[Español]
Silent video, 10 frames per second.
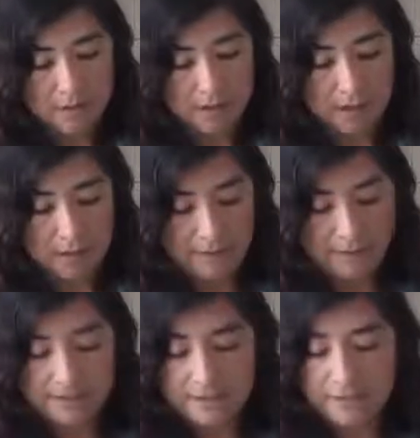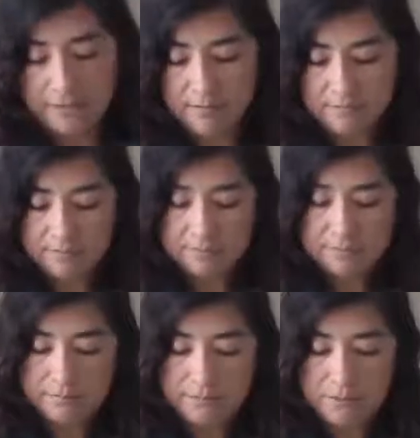en la base
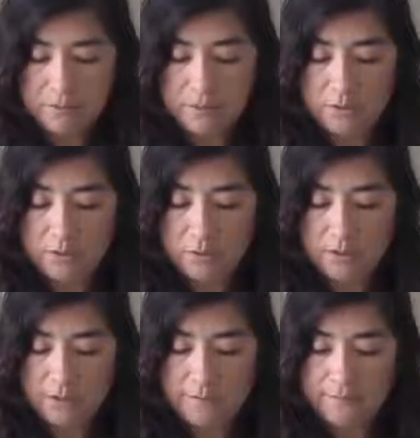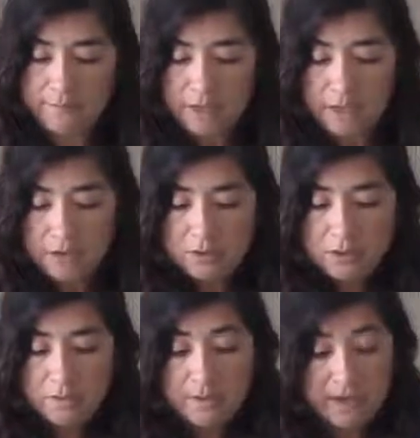piso de torta.
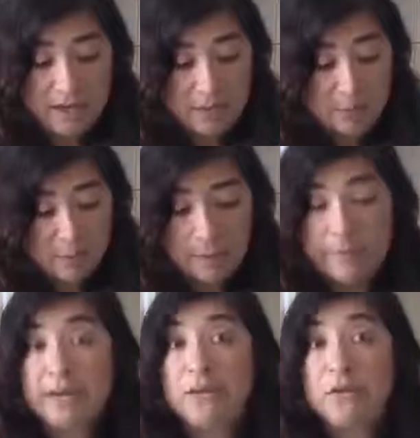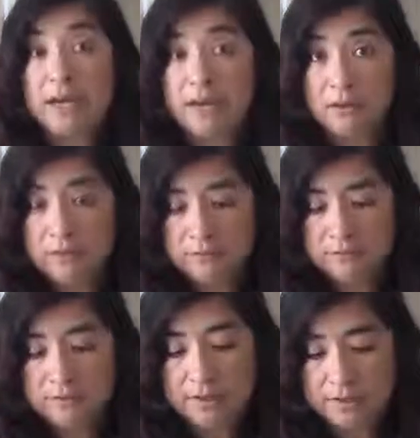Yo empleé el mismo papel dorado,
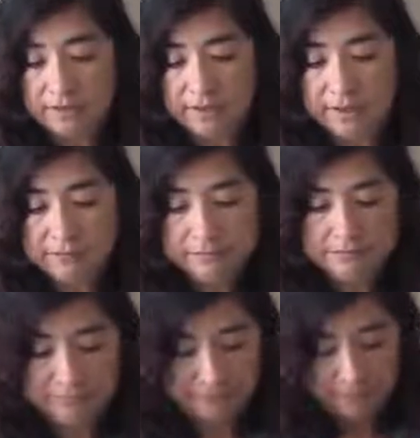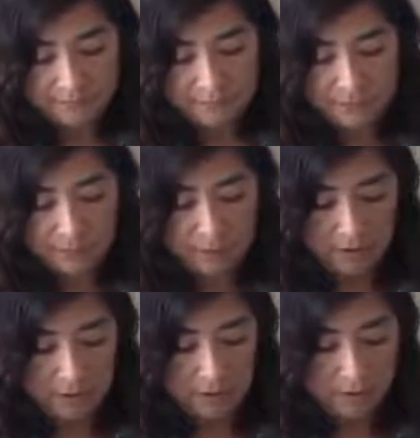celofán, que
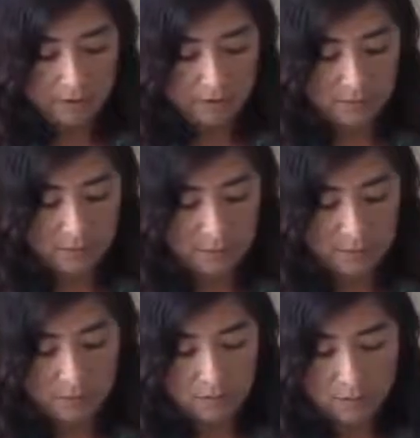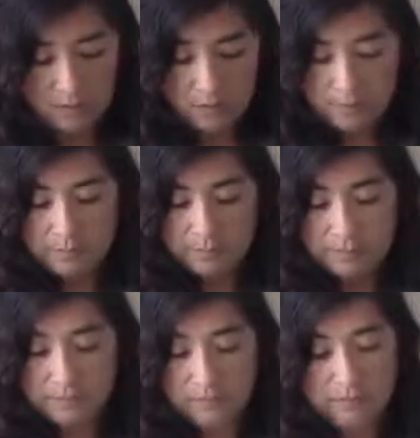forré en nuestro
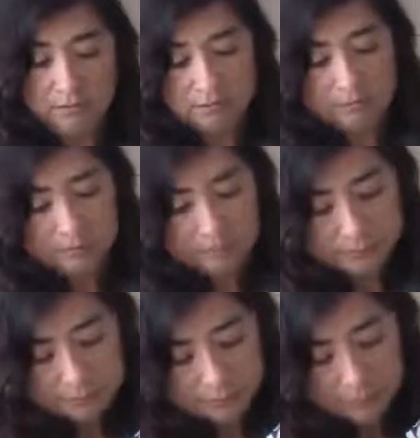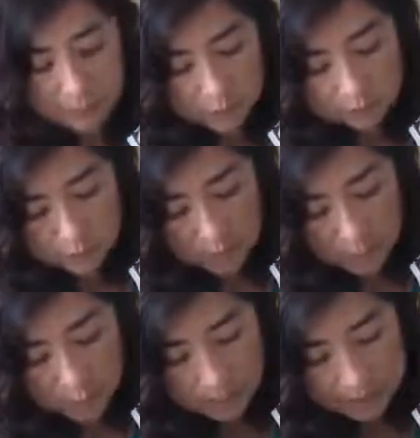piso. Lo, estoy,
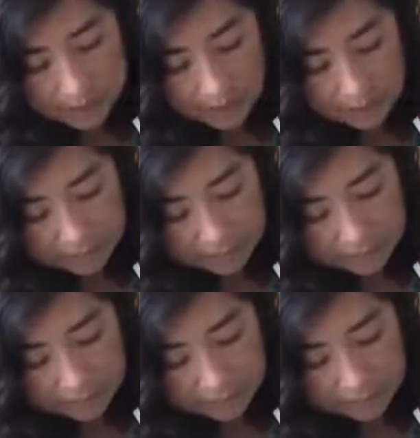lo piqué